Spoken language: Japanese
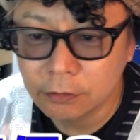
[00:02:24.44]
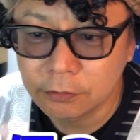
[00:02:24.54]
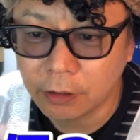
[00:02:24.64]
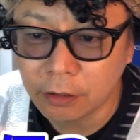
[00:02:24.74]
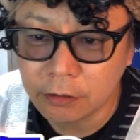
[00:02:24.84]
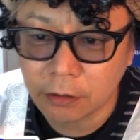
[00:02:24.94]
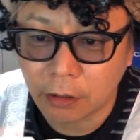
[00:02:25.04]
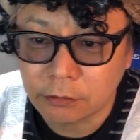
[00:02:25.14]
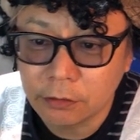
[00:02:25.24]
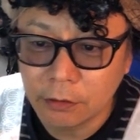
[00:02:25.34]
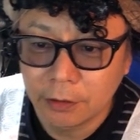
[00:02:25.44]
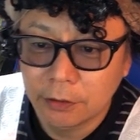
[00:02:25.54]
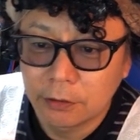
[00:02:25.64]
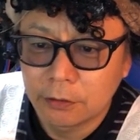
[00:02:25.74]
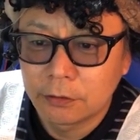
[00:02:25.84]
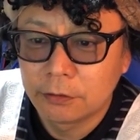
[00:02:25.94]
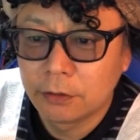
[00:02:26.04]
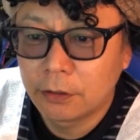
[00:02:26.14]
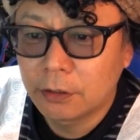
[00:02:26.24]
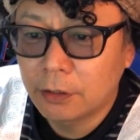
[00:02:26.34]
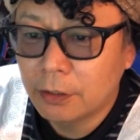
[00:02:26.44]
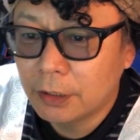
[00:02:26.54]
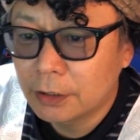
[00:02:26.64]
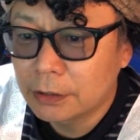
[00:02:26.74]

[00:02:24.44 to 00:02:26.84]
でって何えー、